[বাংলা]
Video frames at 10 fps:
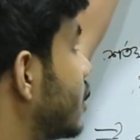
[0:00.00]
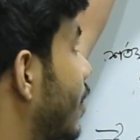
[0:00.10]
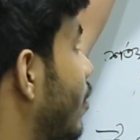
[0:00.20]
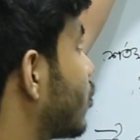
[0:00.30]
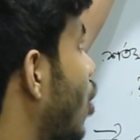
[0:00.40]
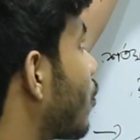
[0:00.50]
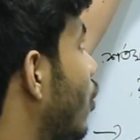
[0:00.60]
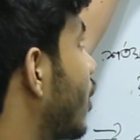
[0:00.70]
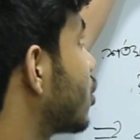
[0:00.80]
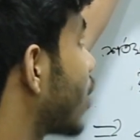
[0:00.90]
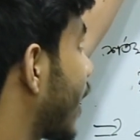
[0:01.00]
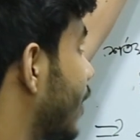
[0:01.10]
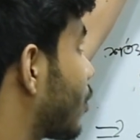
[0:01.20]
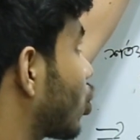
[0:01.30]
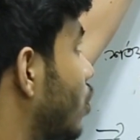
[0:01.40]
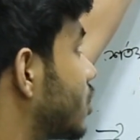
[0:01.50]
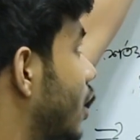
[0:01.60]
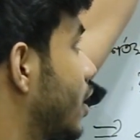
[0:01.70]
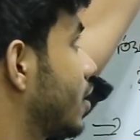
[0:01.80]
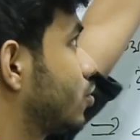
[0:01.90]
যেমন সবগুলো রিলেশন একই প্রথম
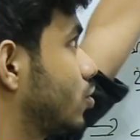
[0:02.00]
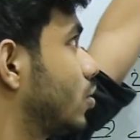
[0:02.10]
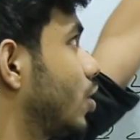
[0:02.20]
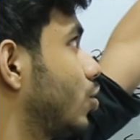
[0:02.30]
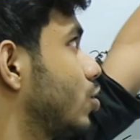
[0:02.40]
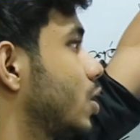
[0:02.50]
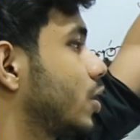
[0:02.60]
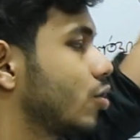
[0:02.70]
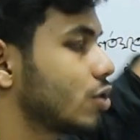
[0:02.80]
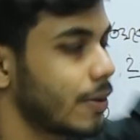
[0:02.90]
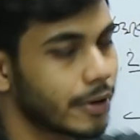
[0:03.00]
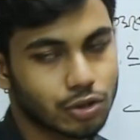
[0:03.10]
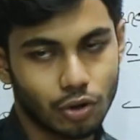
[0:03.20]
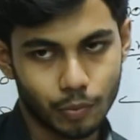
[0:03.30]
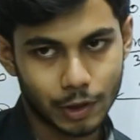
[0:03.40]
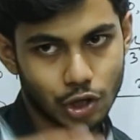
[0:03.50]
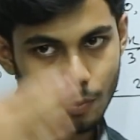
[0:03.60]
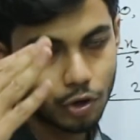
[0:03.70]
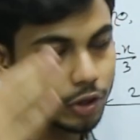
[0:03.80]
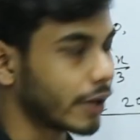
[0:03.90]
জেলে দ্বিতীয় জেলে তৃতীয় জেলে এভাবে অনুপাত
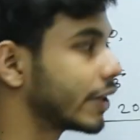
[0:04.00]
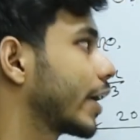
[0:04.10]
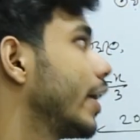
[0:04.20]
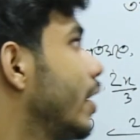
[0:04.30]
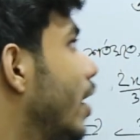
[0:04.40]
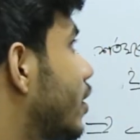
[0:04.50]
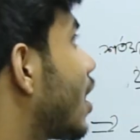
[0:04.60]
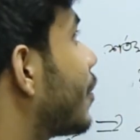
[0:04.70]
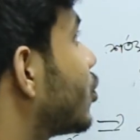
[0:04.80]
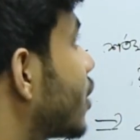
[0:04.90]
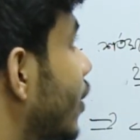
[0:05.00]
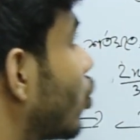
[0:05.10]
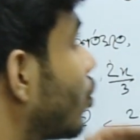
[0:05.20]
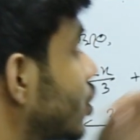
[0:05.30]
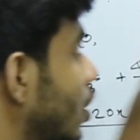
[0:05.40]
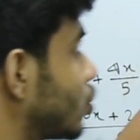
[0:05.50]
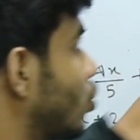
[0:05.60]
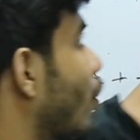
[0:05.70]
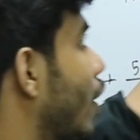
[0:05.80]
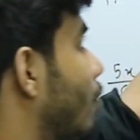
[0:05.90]
সবগুলো দেওয়া থাকে তাহলে আমি যেটা করবো সেটা হচ্ছে
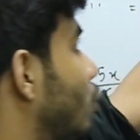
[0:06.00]
ধরে নেব